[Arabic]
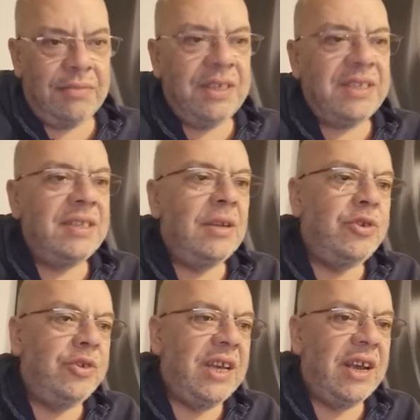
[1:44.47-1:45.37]
ما
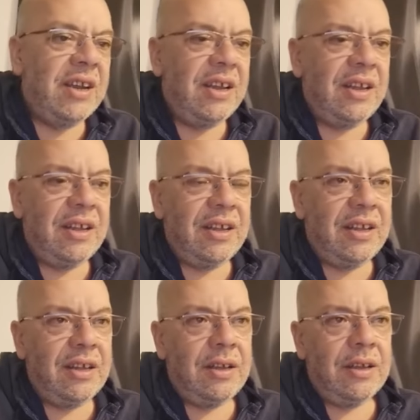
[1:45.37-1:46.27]
تسناوش اون كار
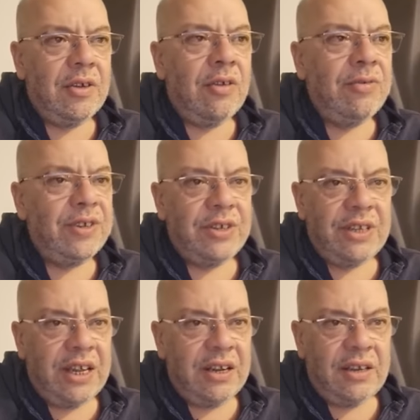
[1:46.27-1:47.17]

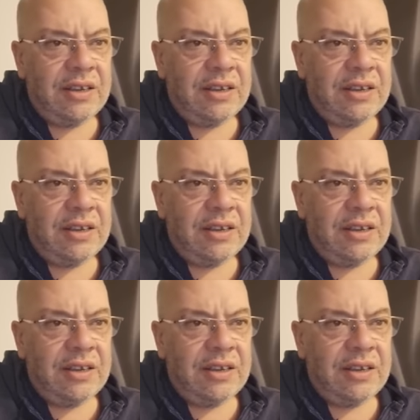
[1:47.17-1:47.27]
كونفونسيونيل